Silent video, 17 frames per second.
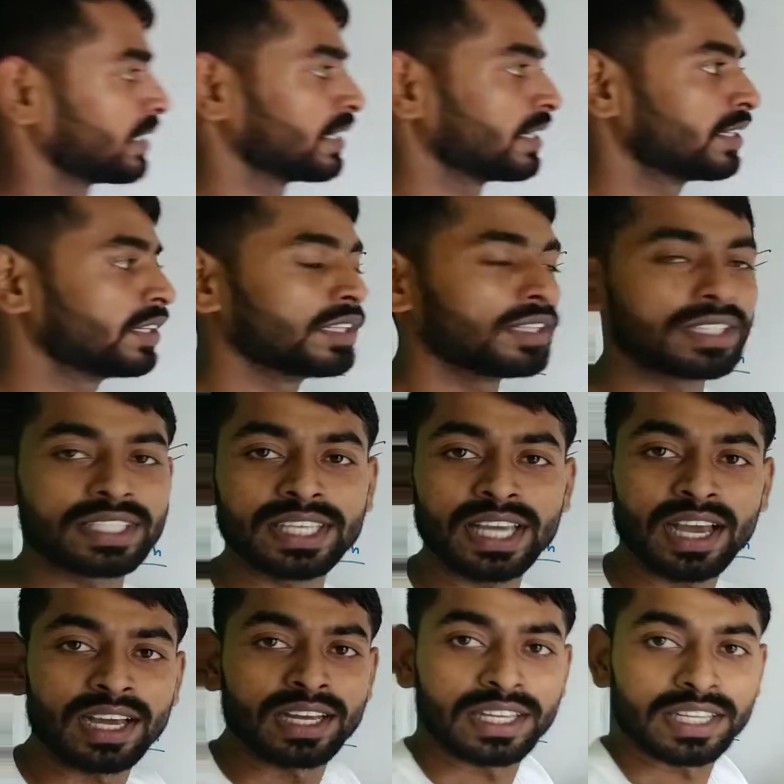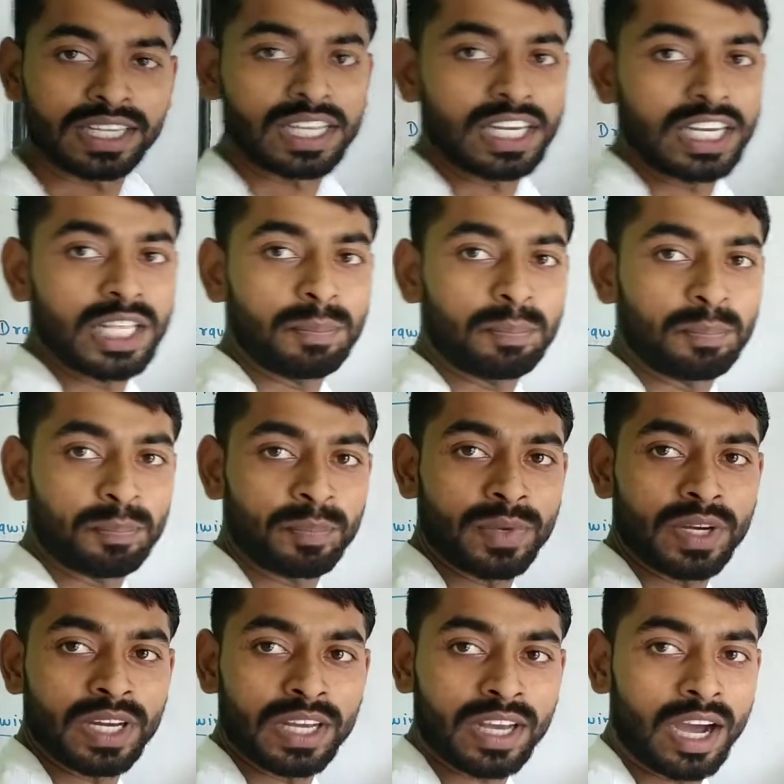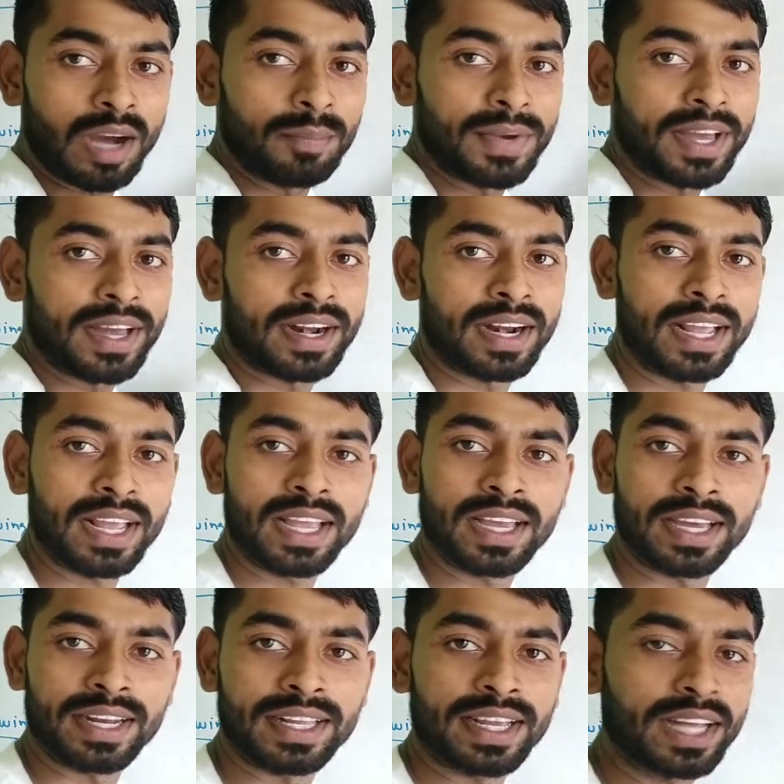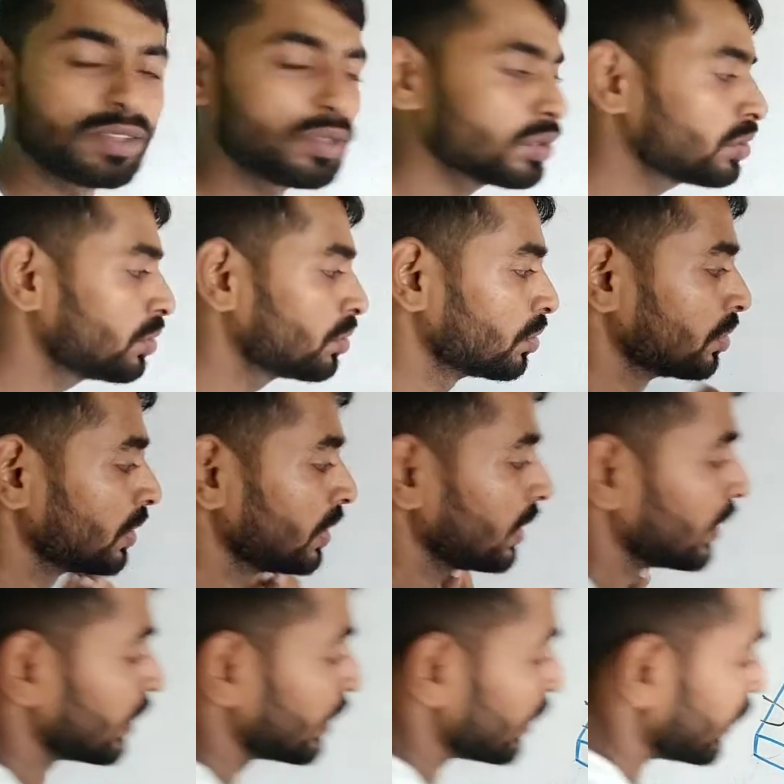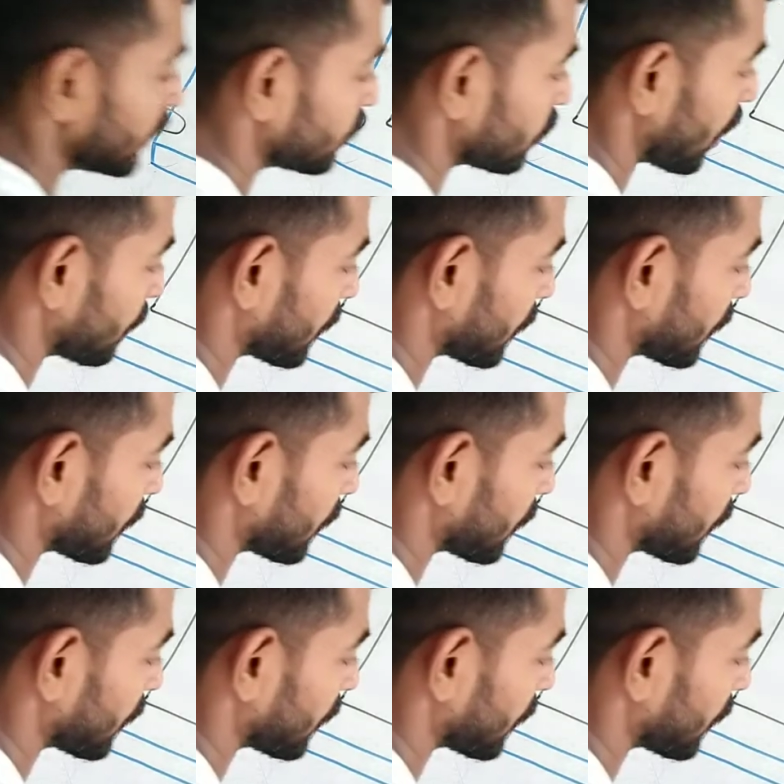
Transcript: सीट है तो क्या क्लिप काम कर रहा है करेगा दोस्तों ये जो